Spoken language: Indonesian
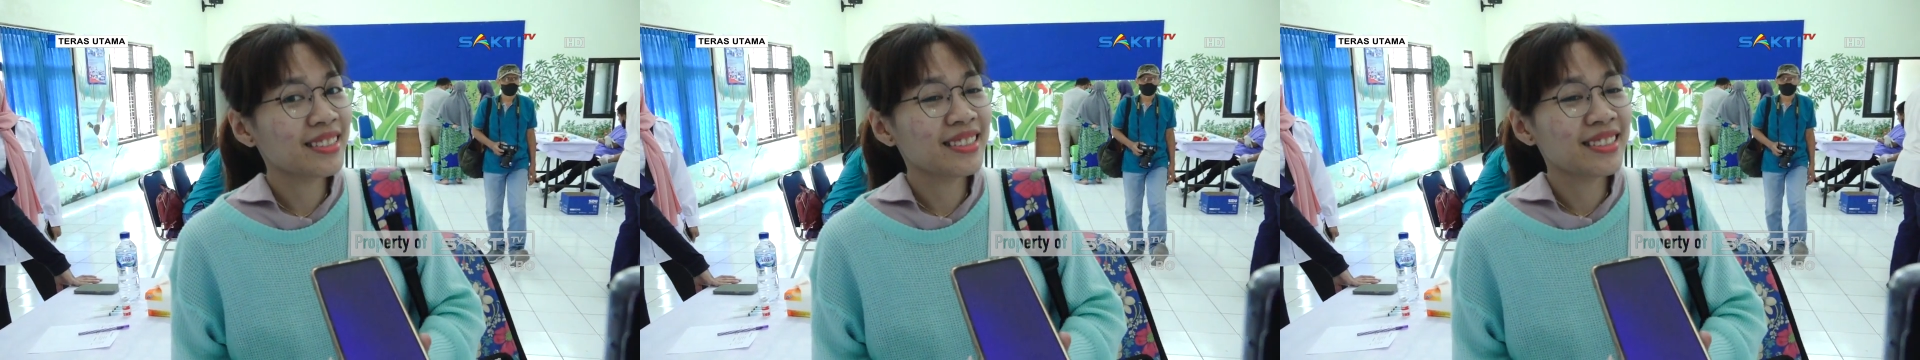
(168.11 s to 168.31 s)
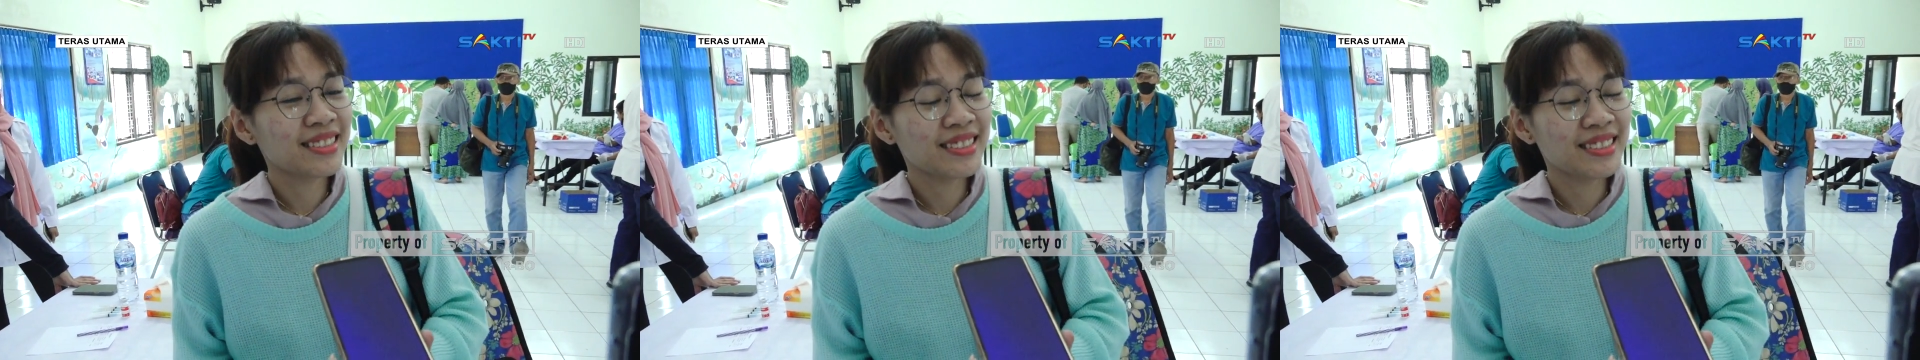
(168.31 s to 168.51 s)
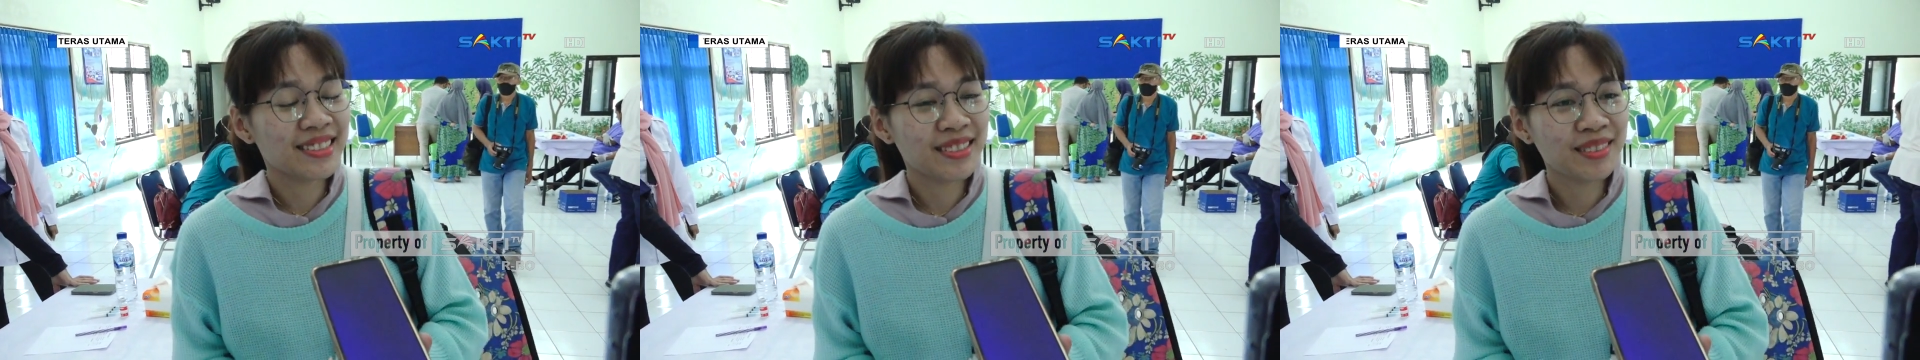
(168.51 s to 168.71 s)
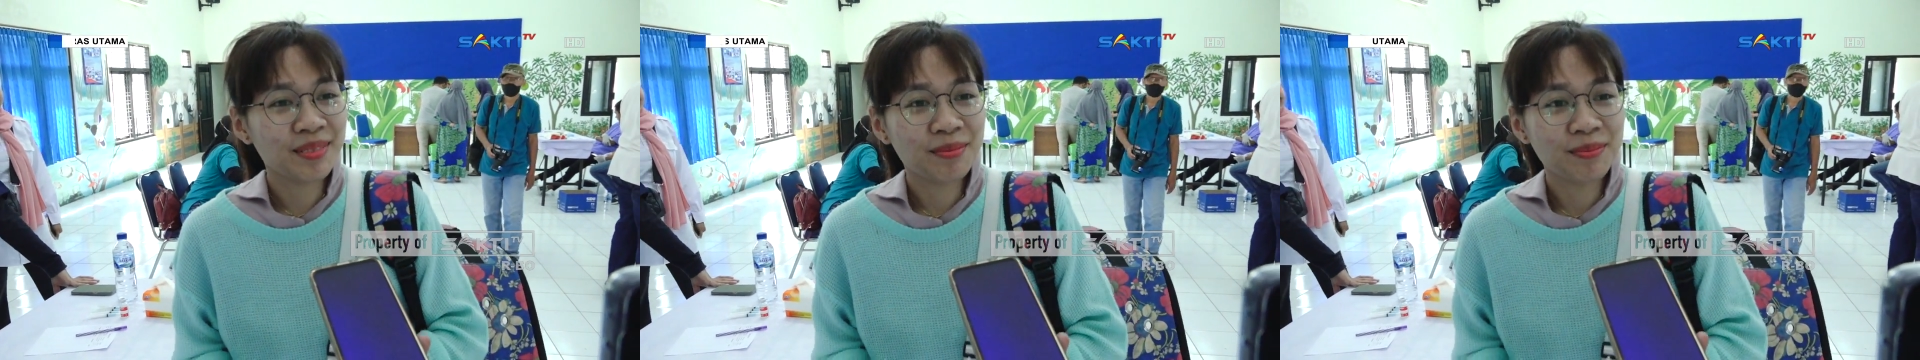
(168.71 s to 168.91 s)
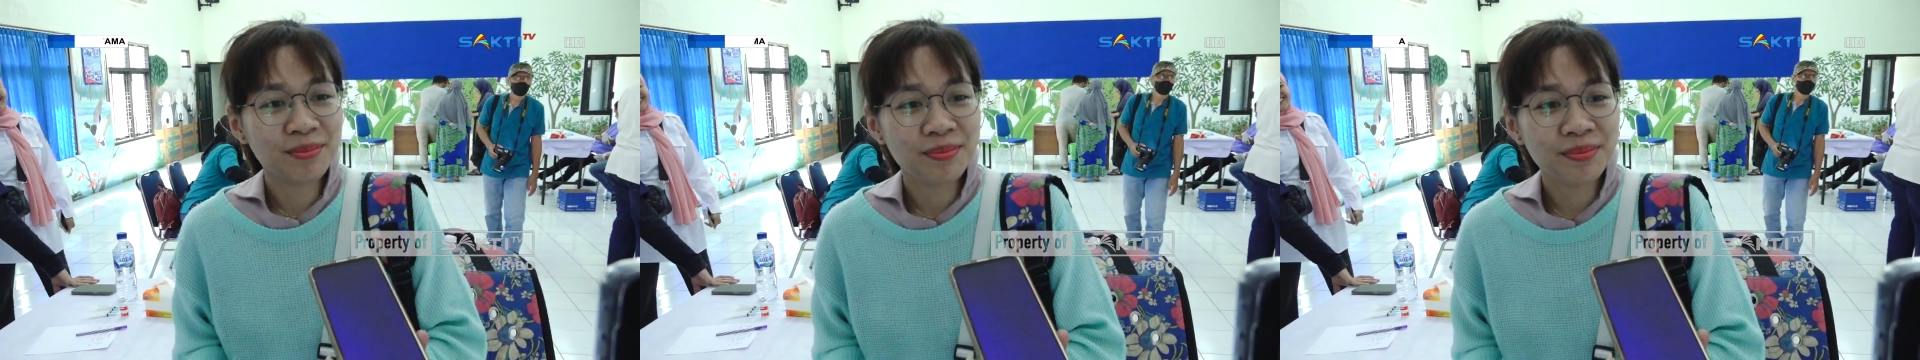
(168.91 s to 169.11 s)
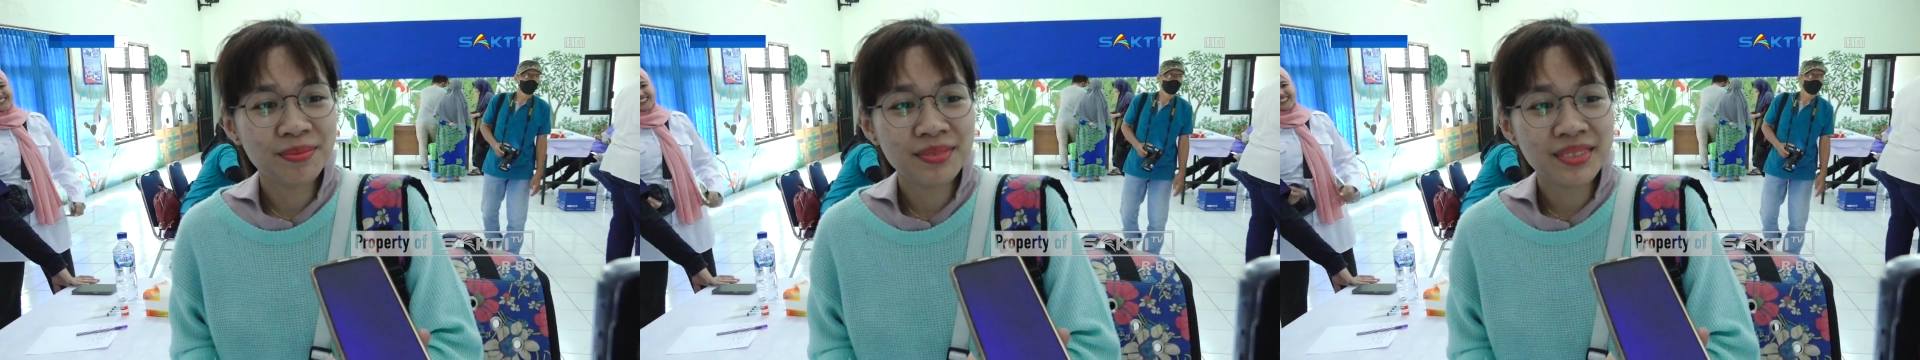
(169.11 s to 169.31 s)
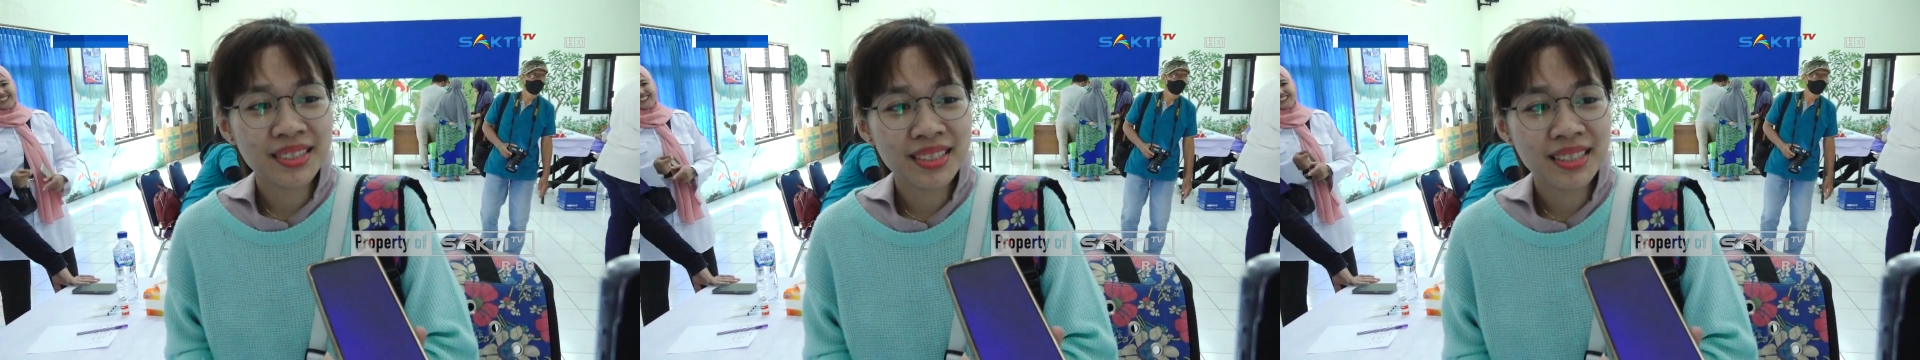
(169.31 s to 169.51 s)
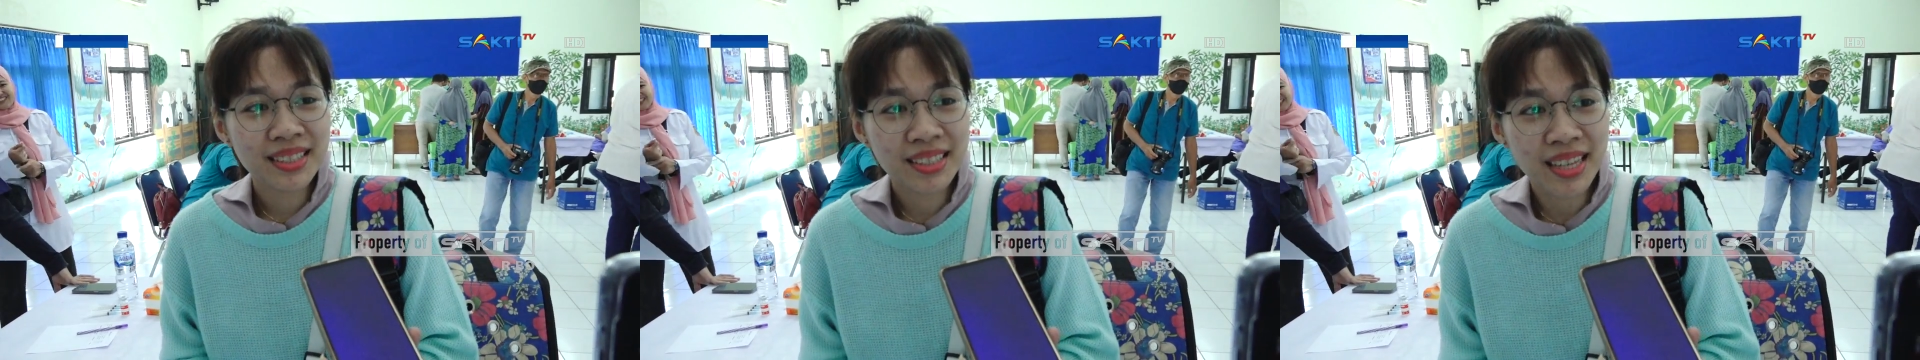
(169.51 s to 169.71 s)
harapan ke depan seperti apa sih?